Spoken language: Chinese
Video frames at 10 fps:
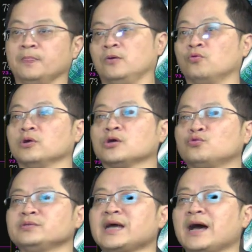我的股
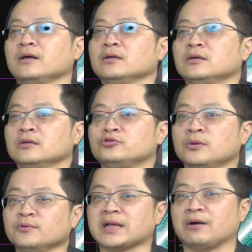价全
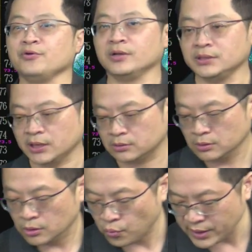部打回原点。
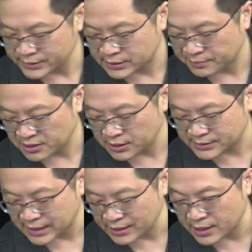为什么你
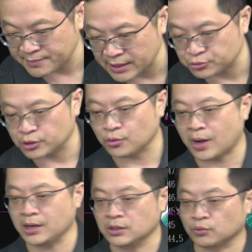沾 MH 的
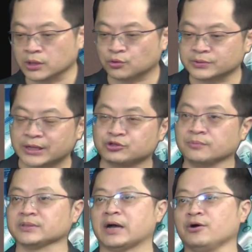光，我的股价全部
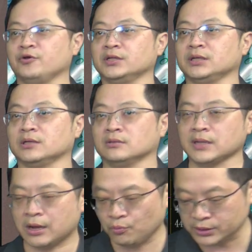打回原点？那
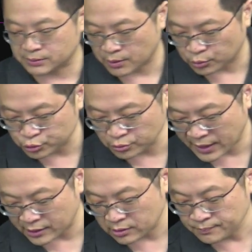为什么我去
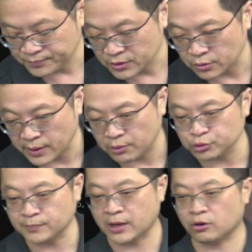买，对不对？我去
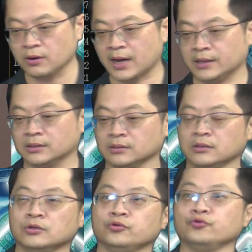买红海呢？
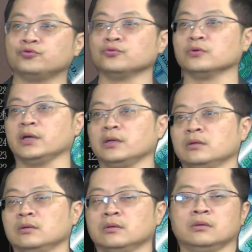欲哭无泪，
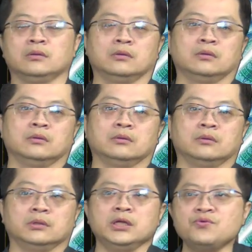
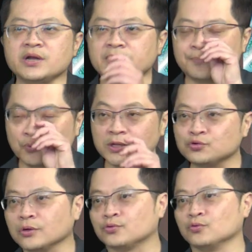因为你不会
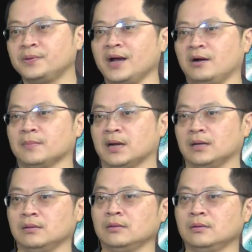做股票嘛，
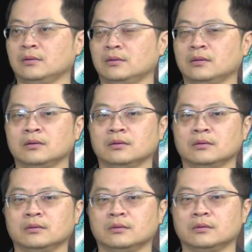
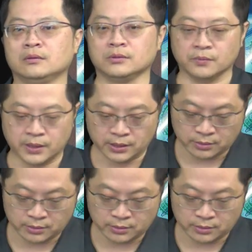对不对？